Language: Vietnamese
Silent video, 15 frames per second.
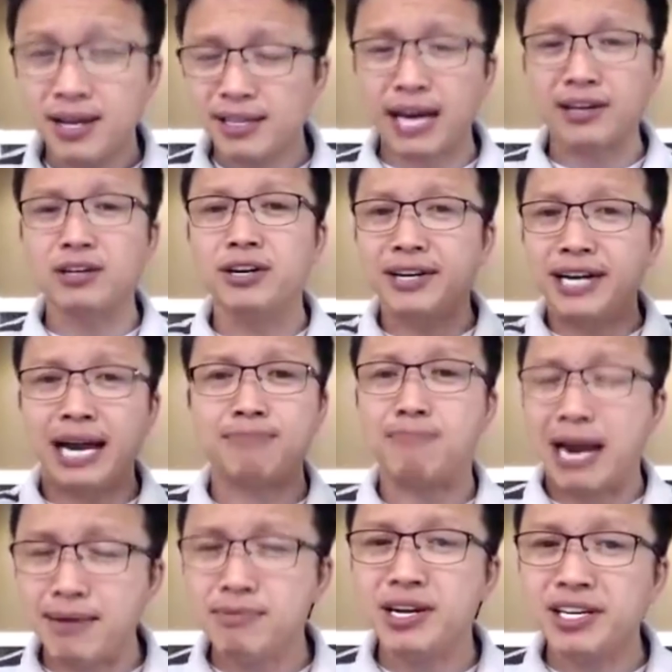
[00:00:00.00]
thành người nặng
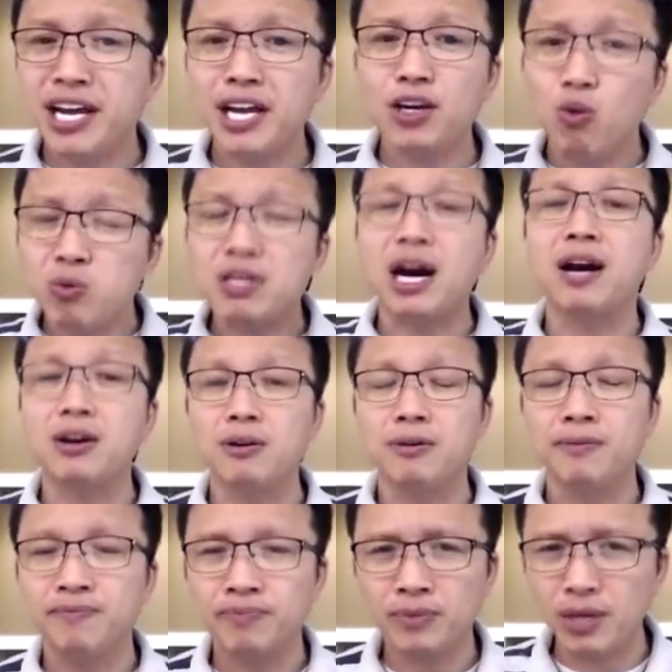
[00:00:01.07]
70 kg đúng cân luôn
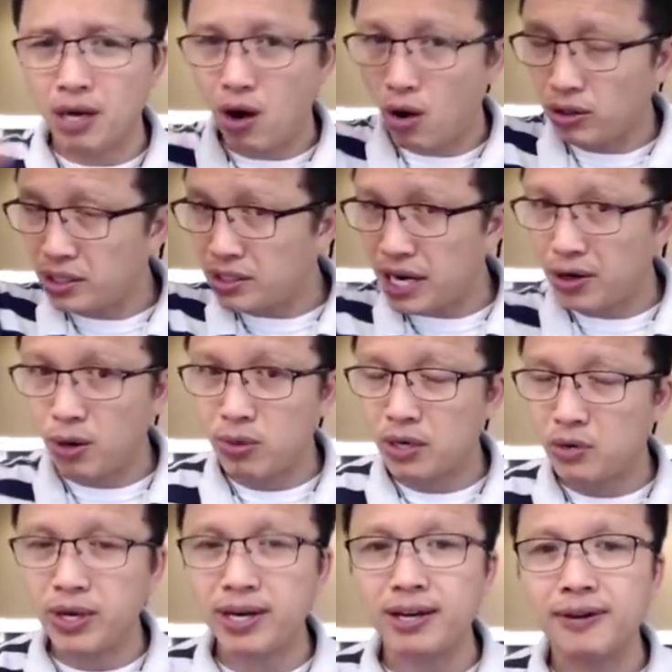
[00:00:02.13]
tức là họ có thể thay đổi cách
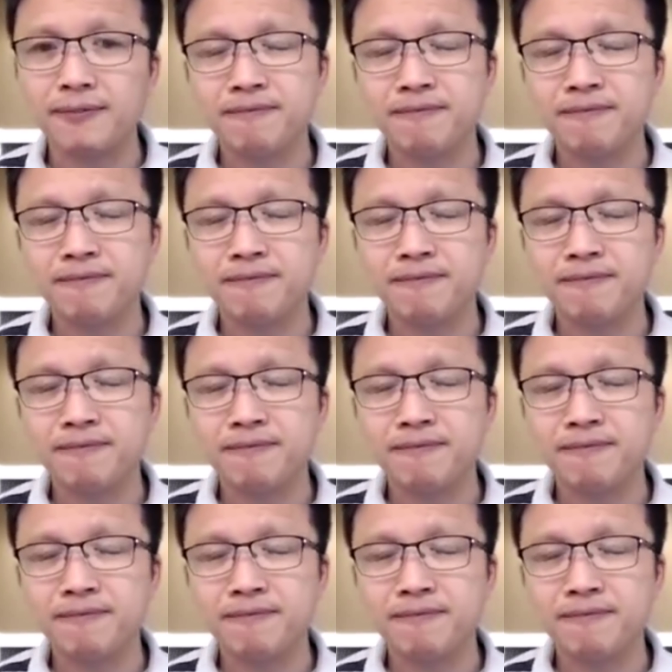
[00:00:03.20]
quyết liệt